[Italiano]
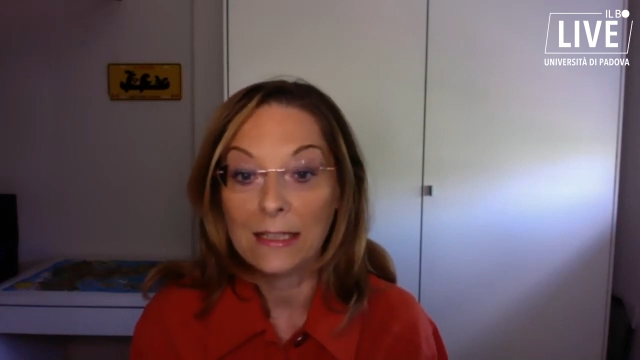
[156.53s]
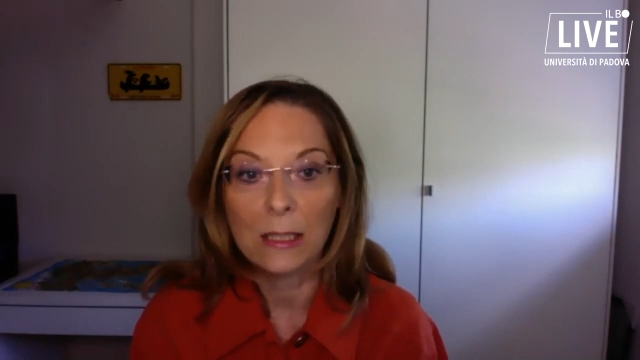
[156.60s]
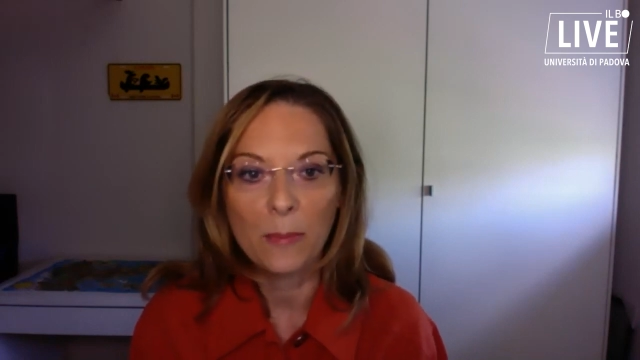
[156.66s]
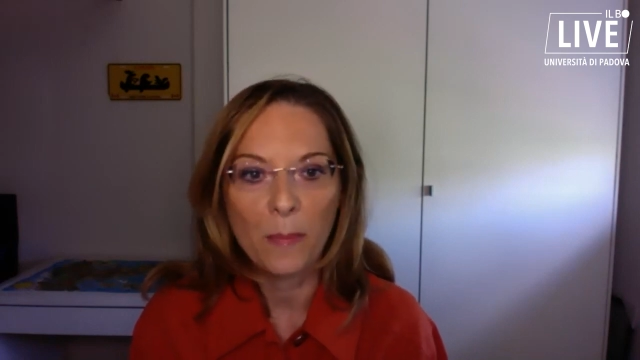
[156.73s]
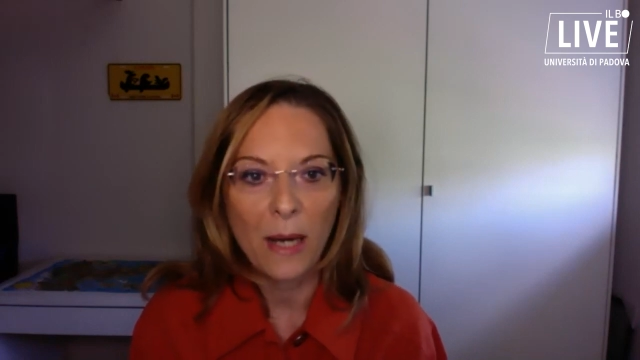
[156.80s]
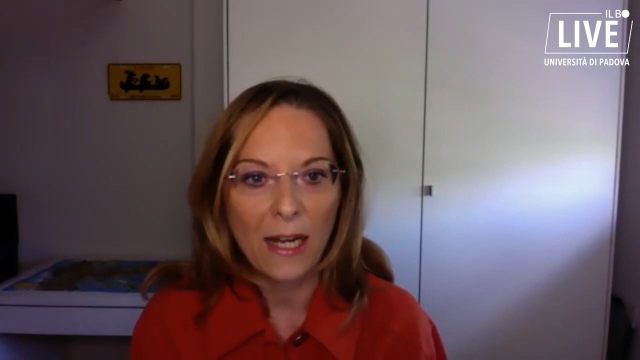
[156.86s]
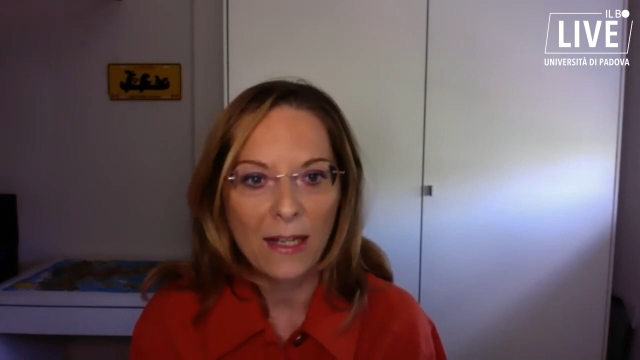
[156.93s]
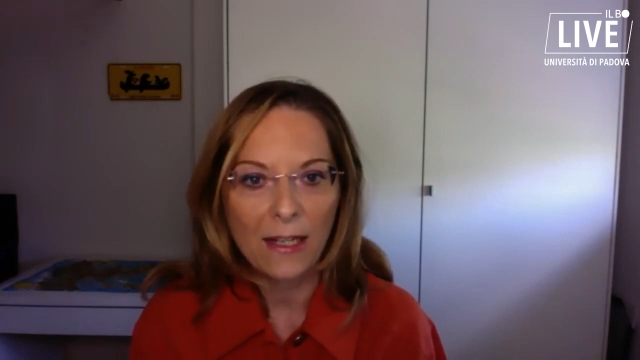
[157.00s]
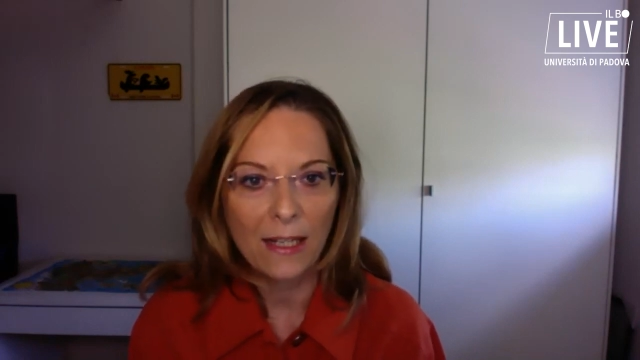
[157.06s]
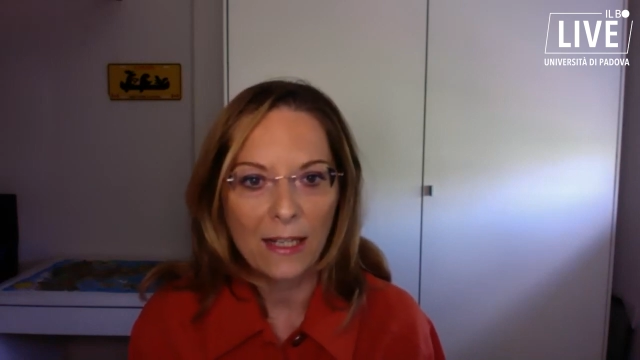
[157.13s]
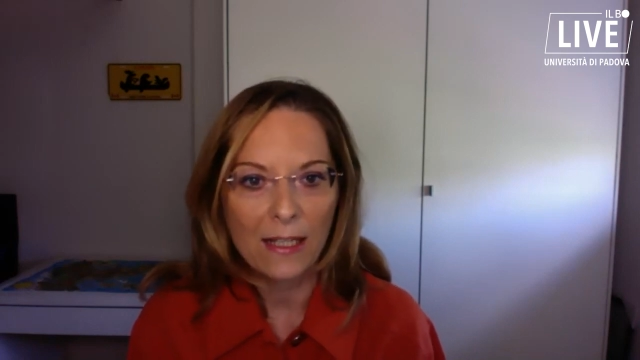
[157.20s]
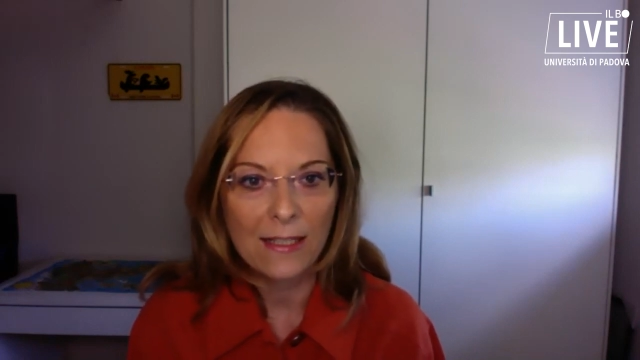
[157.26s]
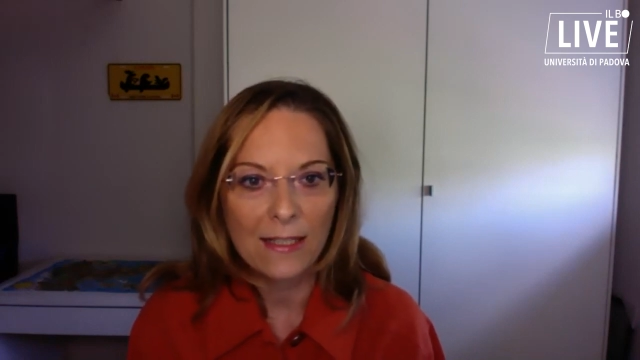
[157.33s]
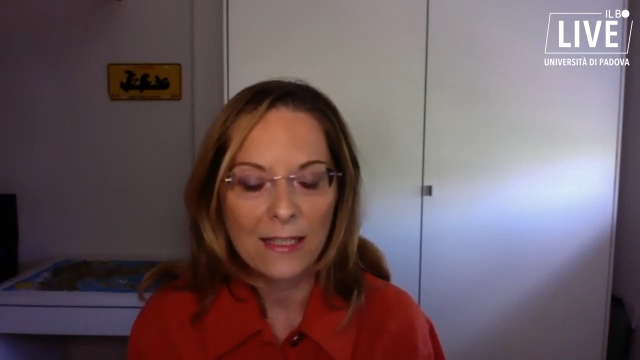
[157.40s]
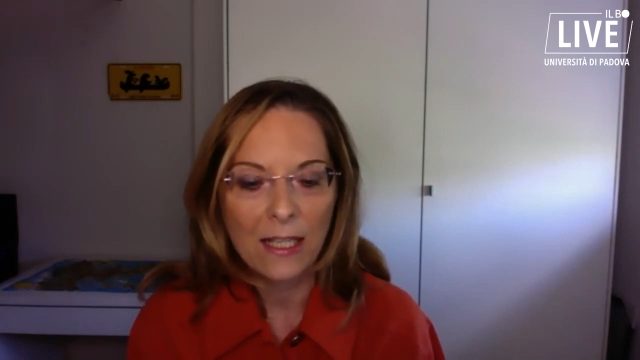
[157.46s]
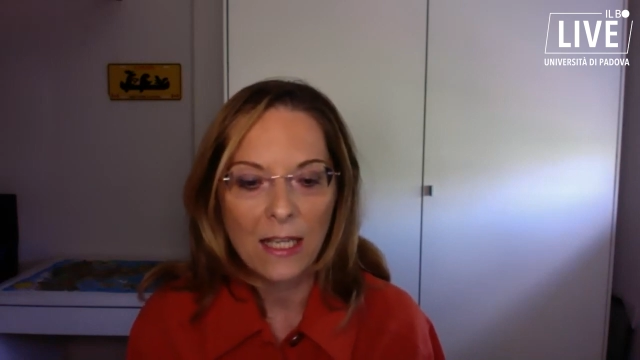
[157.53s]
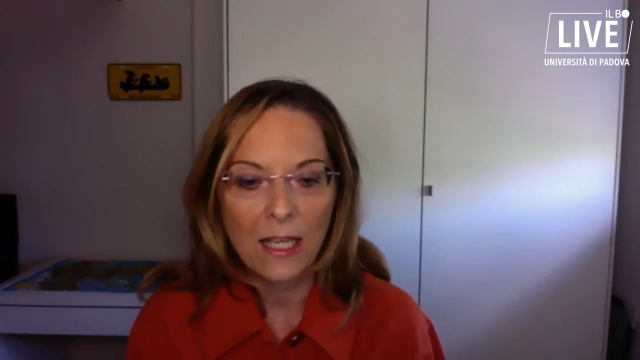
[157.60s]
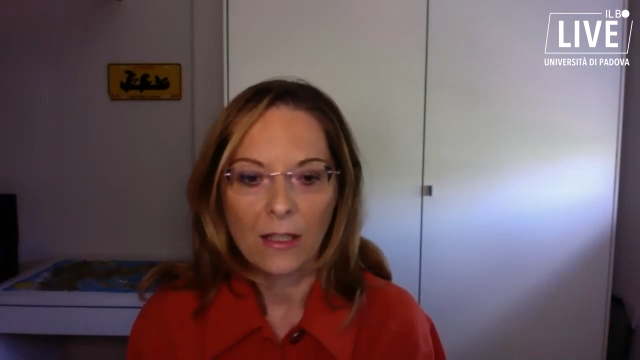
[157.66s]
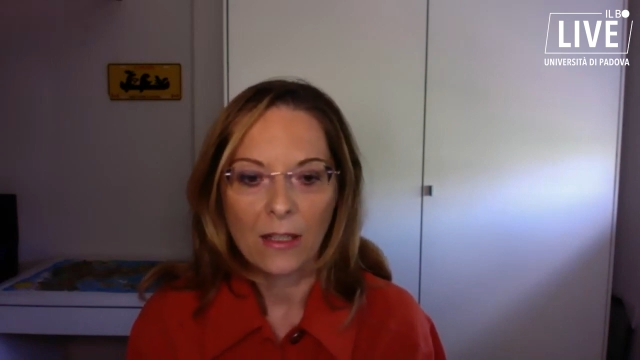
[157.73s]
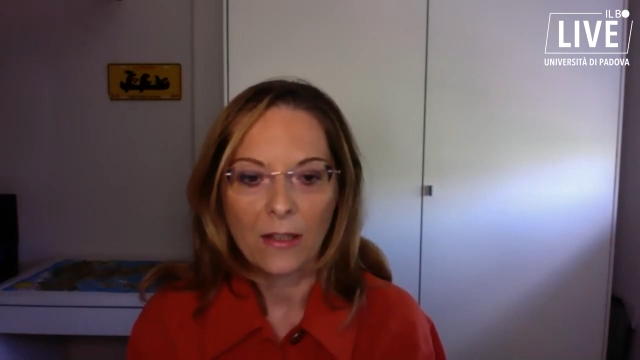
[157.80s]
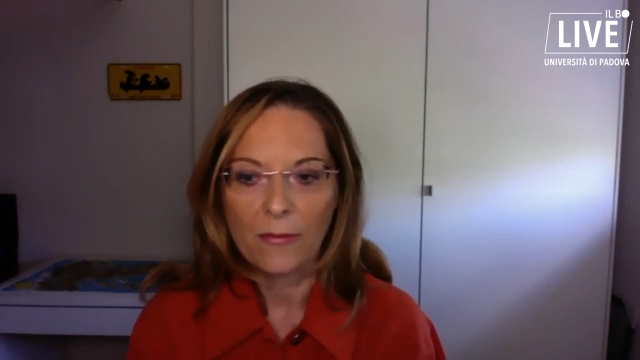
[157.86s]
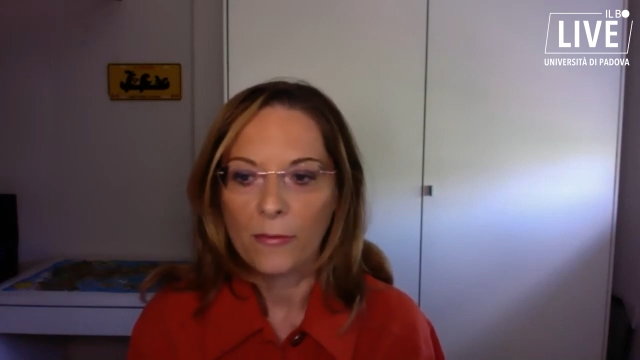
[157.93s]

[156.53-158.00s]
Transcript: di pancreas eh,